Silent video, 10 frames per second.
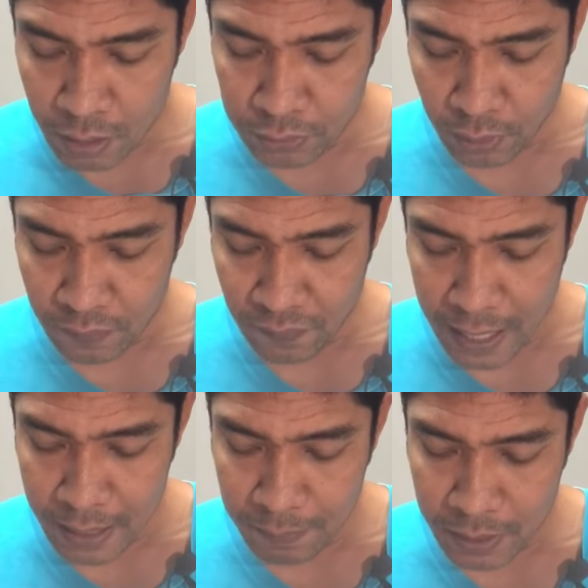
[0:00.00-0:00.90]
ส่วนฝ่า
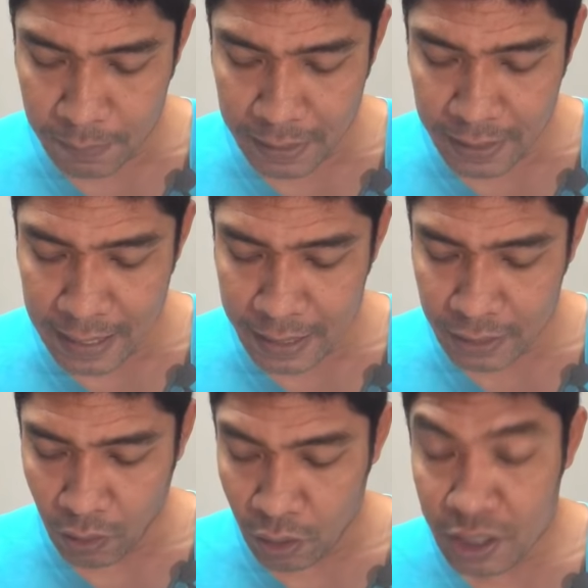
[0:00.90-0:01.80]
ยน้ำเงินเพชรนิลันนี่
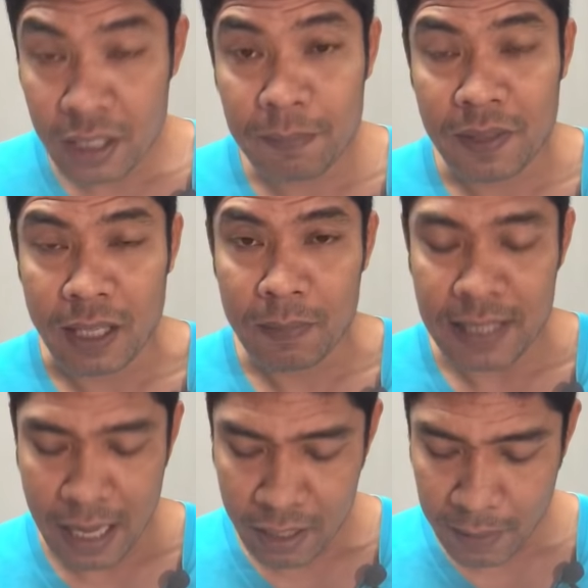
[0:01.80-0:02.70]
ต่อย124เมื่อ
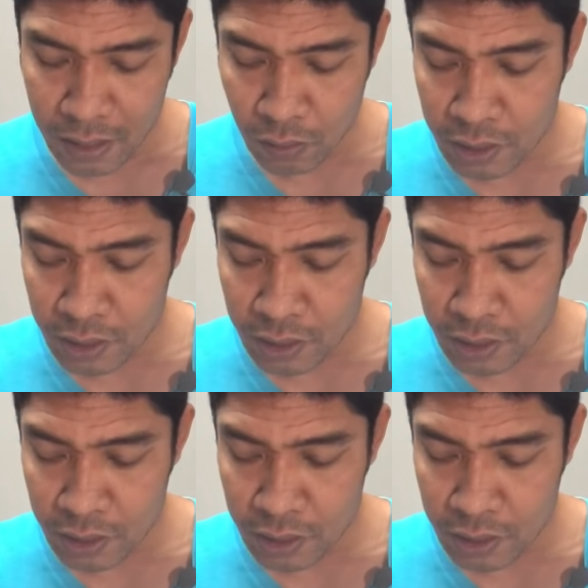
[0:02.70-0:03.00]
เช้านี่มา